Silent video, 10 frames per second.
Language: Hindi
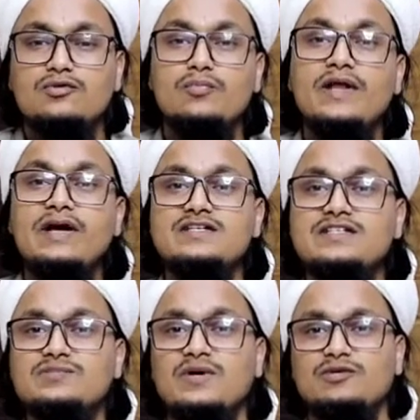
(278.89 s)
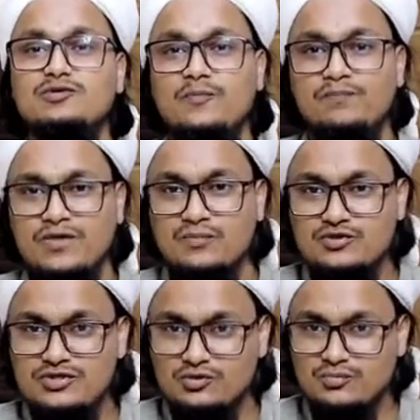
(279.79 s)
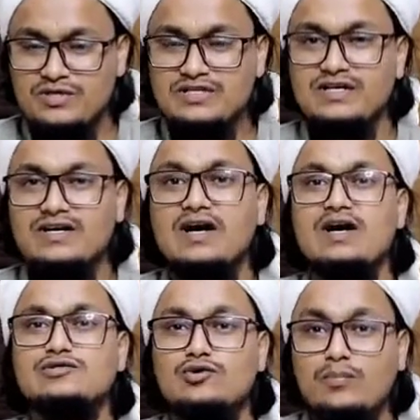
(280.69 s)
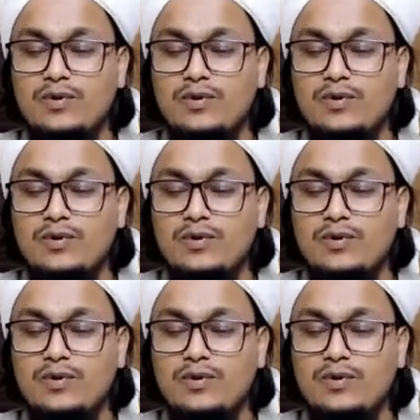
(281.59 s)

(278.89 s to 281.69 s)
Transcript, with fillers: तो मेरे अज़ीज़ भाइयों मुझे उम्मीद है ख़ास तौर